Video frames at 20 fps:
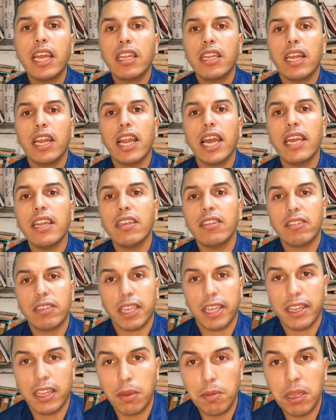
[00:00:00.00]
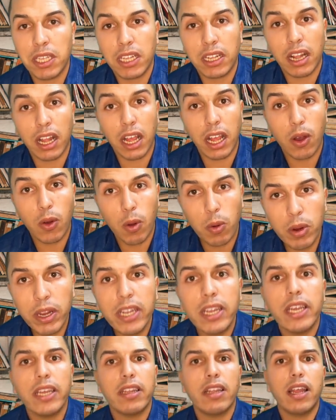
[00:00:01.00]
كاع ديك الانا التعليمي تنتلقاوه
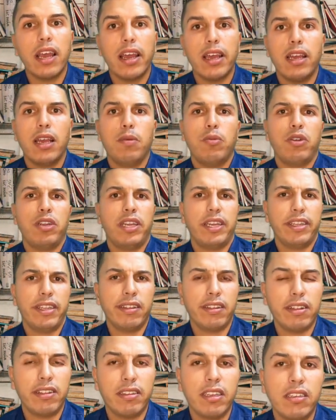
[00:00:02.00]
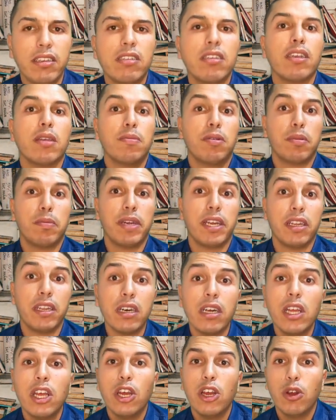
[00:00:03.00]
وحنا عندنا عام وحنا عندنا ثلاث سنين تيكبر
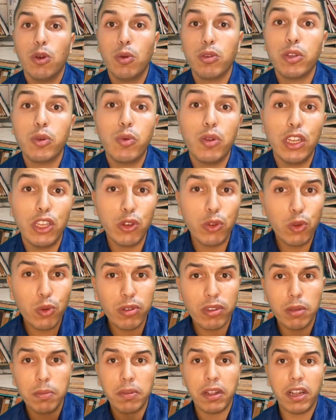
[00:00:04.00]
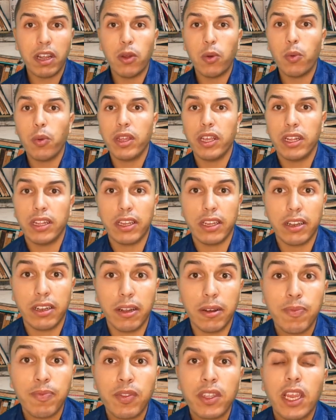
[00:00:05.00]
معنا وتيولي جزء من الهويه
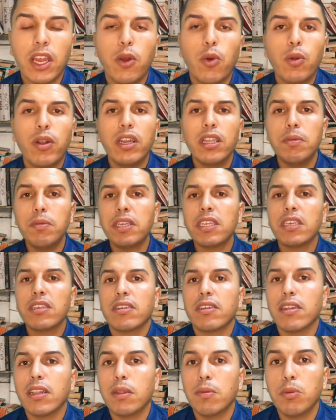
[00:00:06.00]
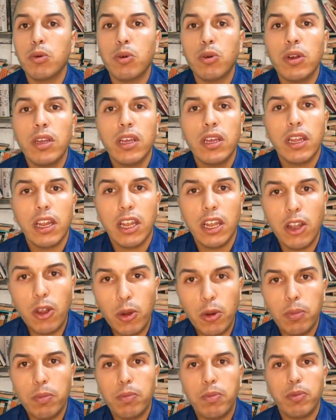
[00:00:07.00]
ديالنا واللي بي تنتعلموا
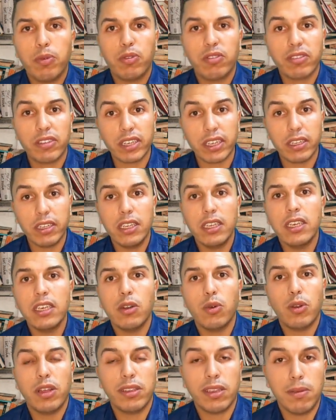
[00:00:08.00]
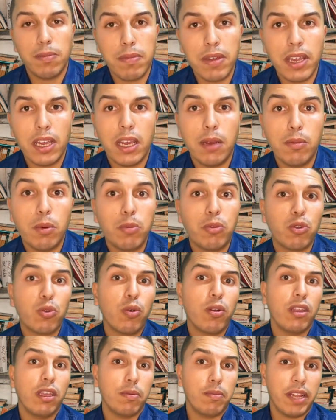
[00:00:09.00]
الحب والتقدير والاهتمام
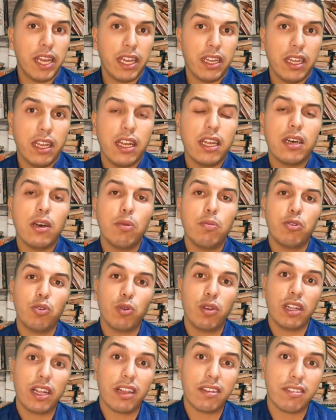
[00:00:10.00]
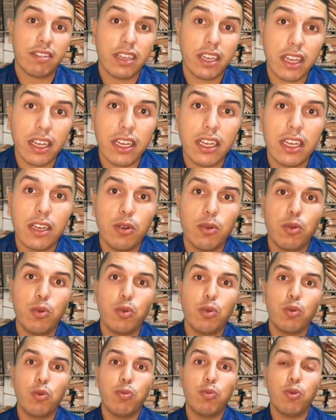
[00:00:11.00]
والمسؤوليه بالعائله ومسؤوليه الاصدقاء
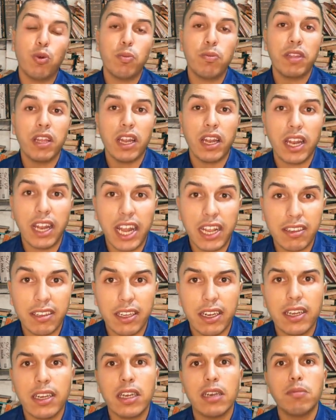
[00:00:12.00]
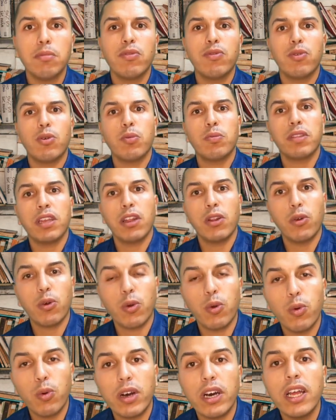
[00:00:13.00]
ومفهوم ديال الاحترام ومفهوم ديال
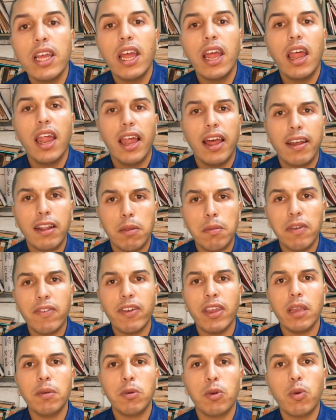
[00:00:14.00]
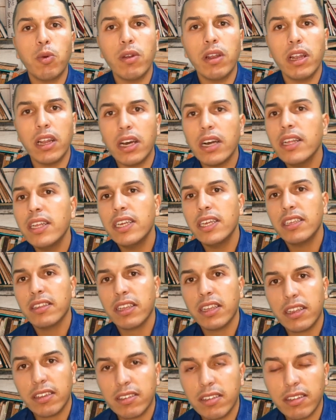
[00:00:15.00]
الاخوه هاد المفاهيم كلها
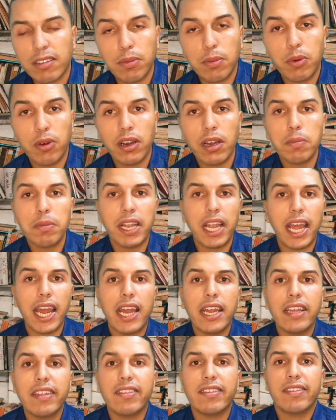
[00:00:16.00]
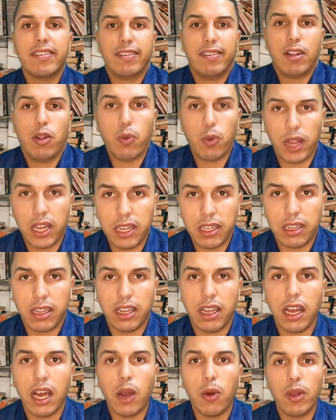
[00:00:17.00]
تنكتسبوها من الانا
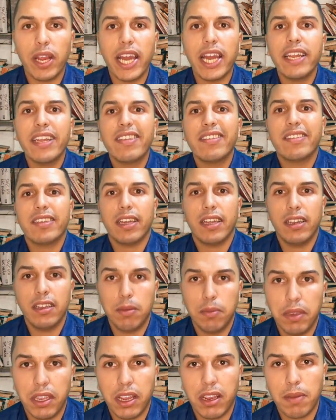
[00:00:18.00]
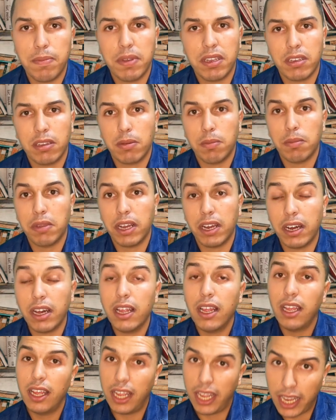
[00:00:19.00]
الوالديه او الانا التعليميه كما
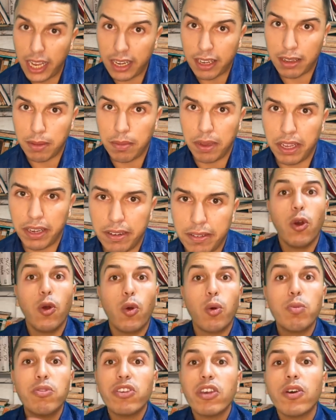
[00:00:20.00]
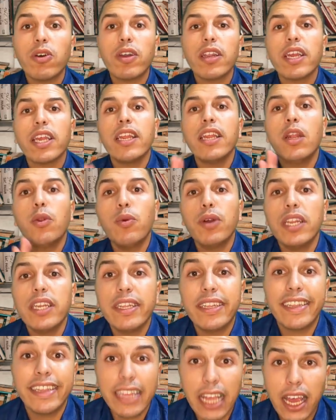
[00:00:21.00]
تسميها اريك بير ومن جهه اخرى كاين
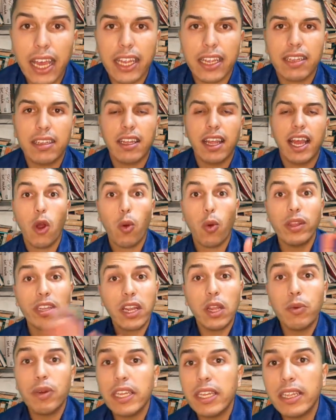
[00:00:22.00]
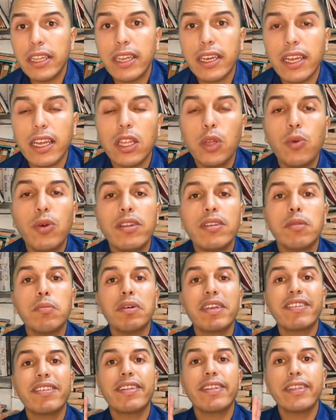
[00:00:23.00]
الوالد الناقد وذاك الوالد الناقد هو اللي
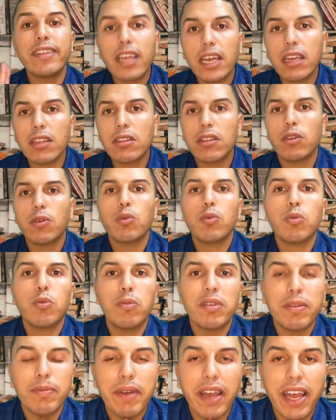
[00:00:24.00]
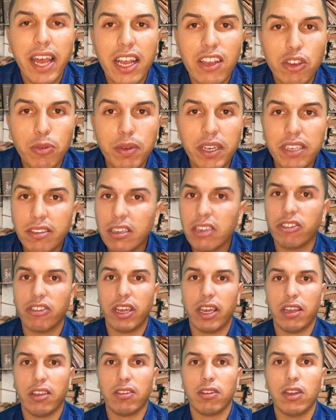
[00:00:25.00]
تيمارس النقد وما باع عجبه حتى
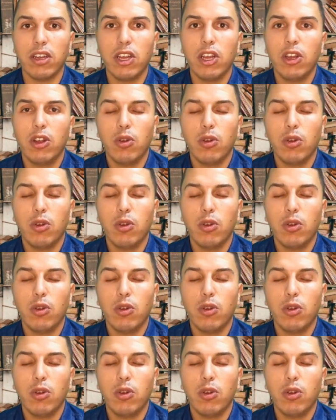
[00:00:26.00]
شي حاجه